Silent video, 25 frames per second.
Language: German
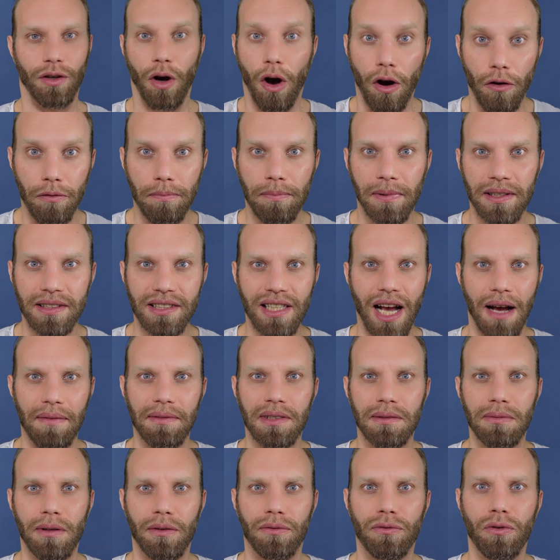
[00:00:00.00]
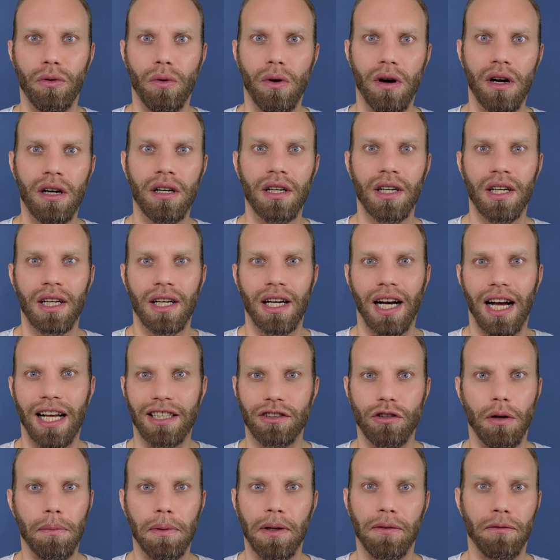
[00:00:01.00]
Oftmals kam es mir vor,
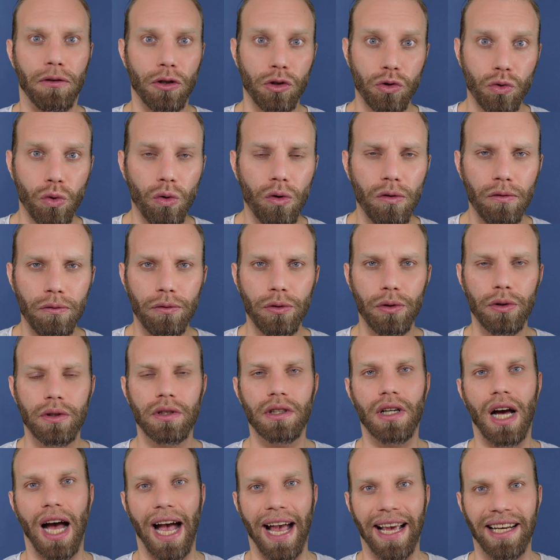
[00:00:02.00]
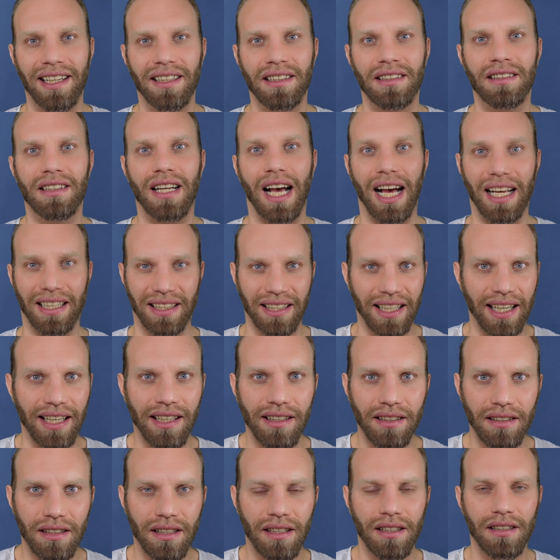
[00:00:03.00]
als ob ich versuchen würde, einen
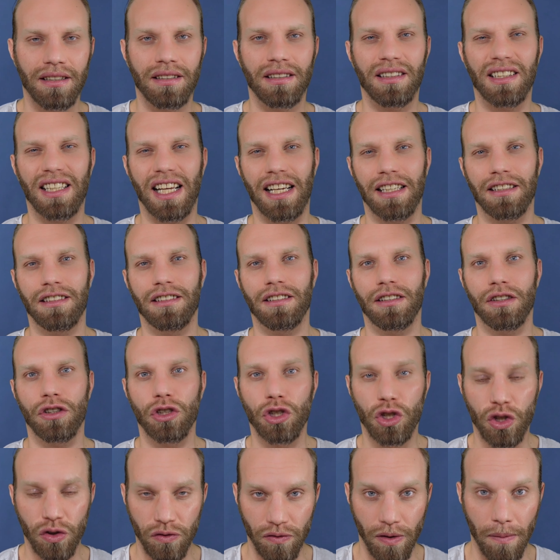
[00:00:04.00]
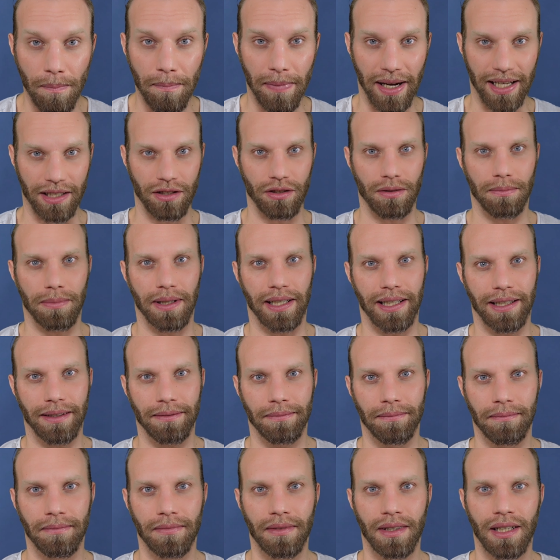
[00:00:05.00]
Ertrinkenden das Schwimmen
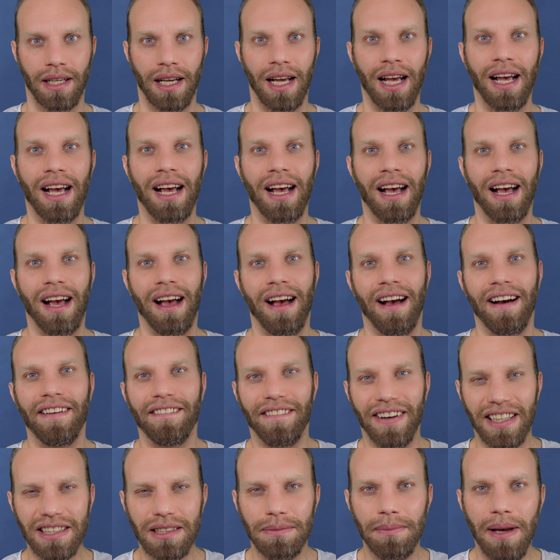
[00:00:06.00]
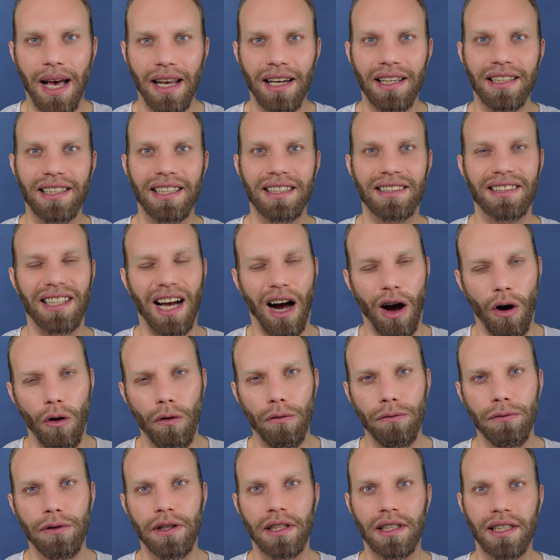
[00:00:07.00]
beizubringen. Was mir allerdings
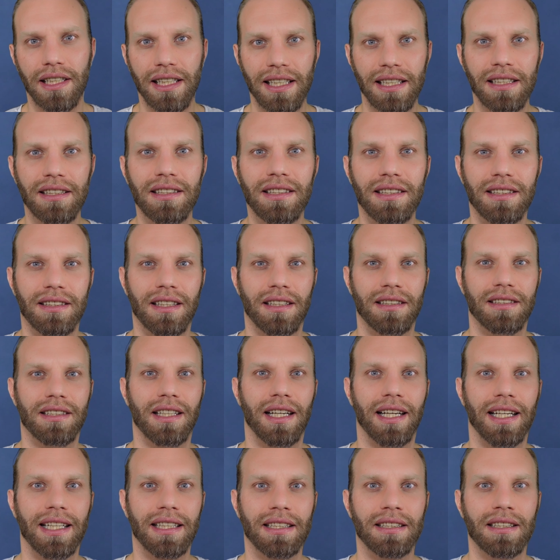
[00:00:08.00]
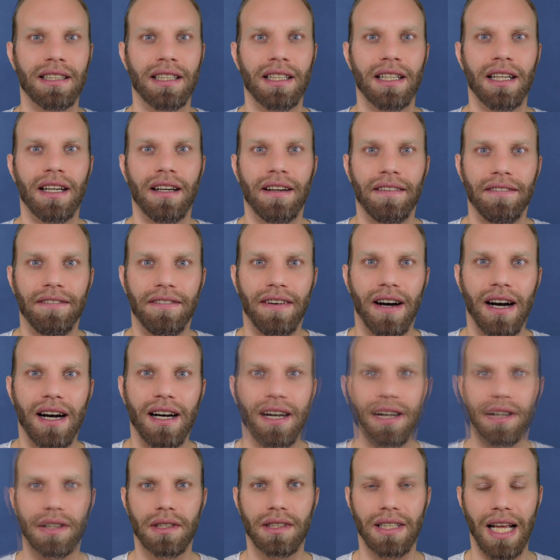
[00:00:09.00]
auffiel in dieser Zeit,
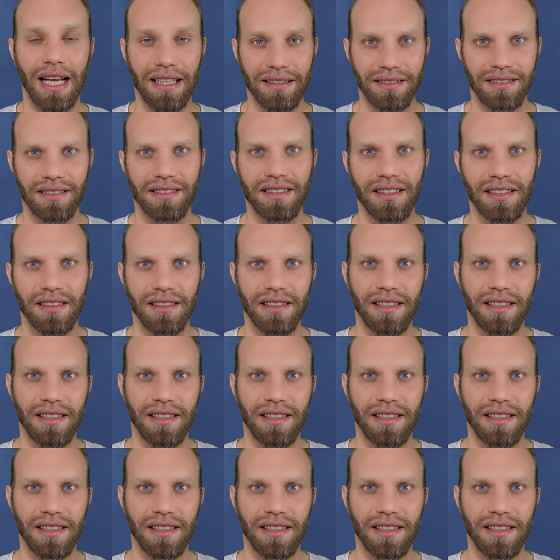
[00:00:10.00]
war, dass